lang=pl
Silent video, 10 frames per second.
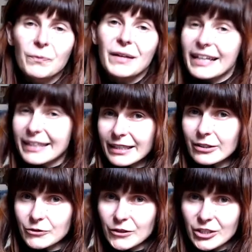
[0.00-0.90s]
I takie
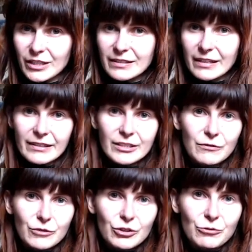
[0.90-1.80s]
doświadczenie zdarza się
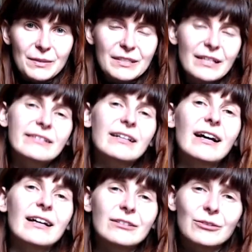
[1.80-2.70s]
w życiu
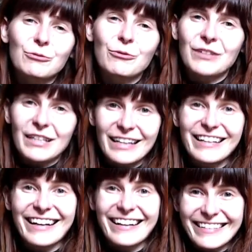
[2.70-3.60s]
pisarza dosłownie
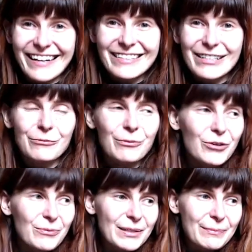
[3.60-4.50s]
kilka razy. W
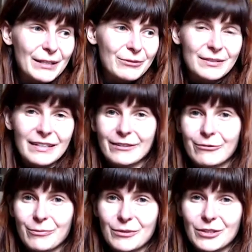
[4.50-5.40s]
moim przypadku
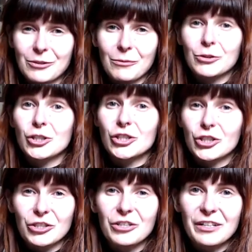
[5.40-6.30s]
zdarzyło mi się to może
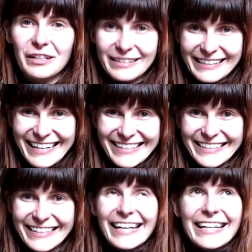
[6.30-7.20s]
trzy
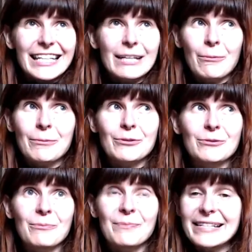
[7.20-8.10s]
razy, kiedy po
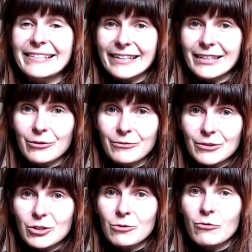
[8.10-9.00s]
prostu bez żadnego
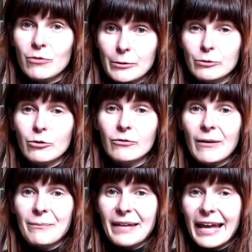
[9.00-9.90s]
wysiłku
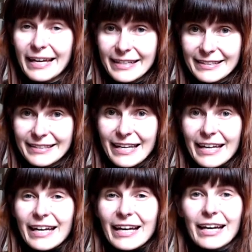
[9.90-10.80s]
wyprodukowałam tekst,
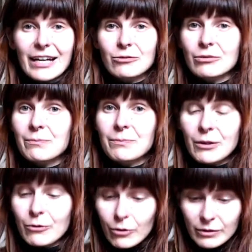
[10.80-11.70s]
e, który
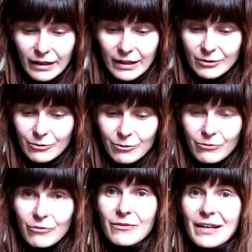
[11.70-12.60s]
był od razu w
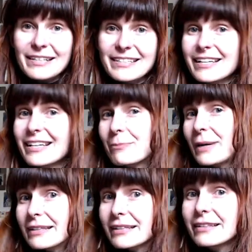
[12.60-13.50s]
wersji
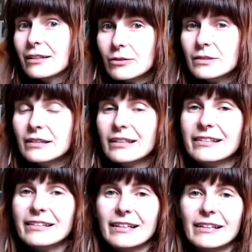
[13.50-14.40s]
praktycznie
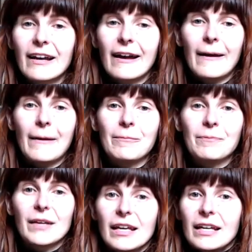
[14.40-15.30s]
ostatecznej.
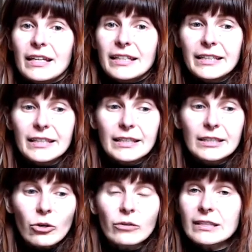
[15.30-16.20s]
Um, i
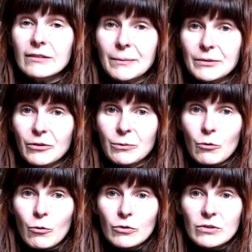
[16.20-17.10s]
to nazywam swoim
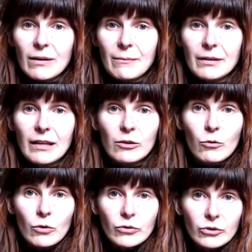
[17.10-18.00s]
głosem. Ten
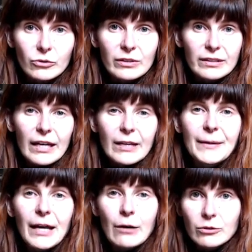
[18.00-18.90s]
głos, który daje
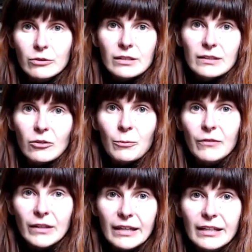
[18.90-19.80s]
mi autorytet
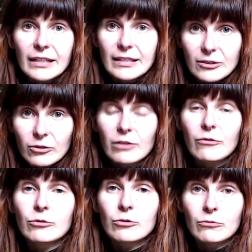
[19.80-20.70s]
opowiadania historii, w
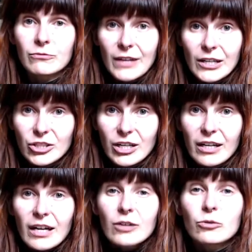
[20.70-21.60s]
którą wierzę,
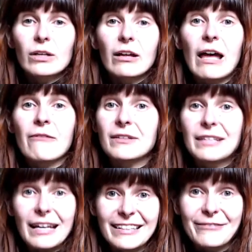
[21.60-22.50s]
która
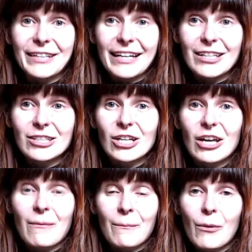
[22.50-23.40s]
ewidentnie wydaje
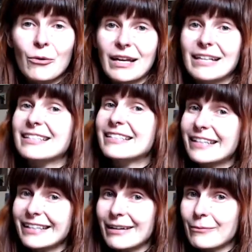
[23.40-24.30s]
się moja,
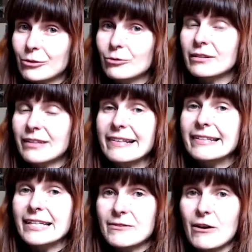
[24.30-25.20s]
stylem, który też
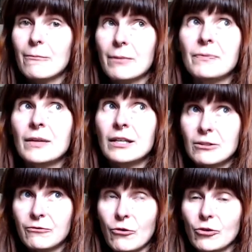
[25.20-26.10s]
nazwałabym
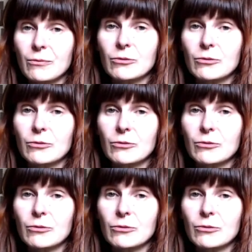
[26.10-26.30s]
swoim.